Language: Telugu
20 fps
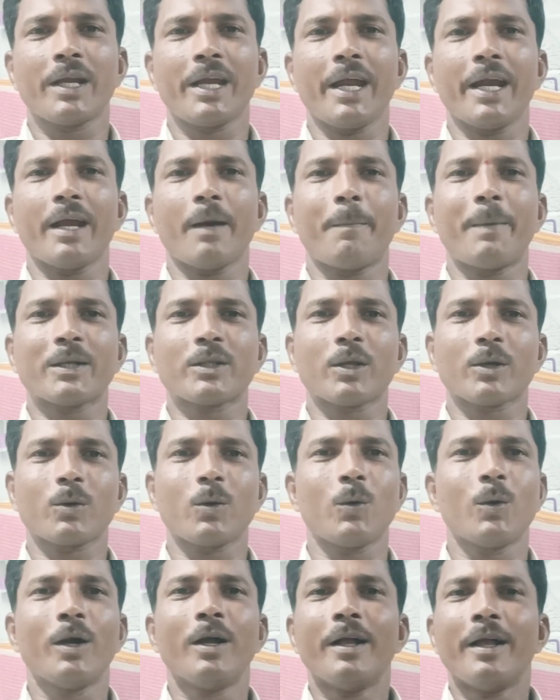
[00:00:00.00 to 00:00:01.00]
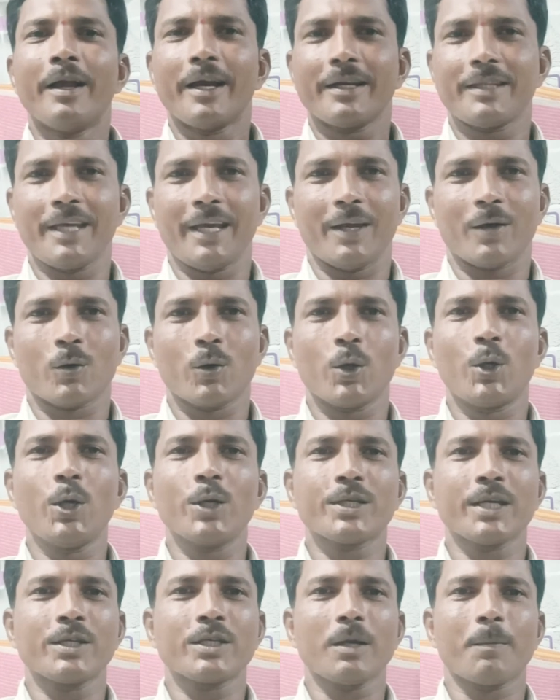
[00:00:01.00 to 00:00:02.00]
డిఎడ్ అభ్యర్థులకు ఇది గుడ్
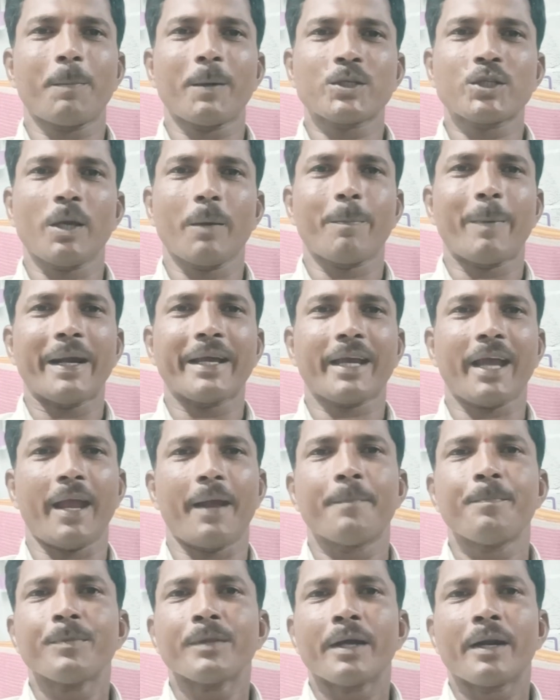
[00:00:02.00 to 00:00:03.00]
న్యూస్ అని చెప్పొచ్చు ఇప్పటికే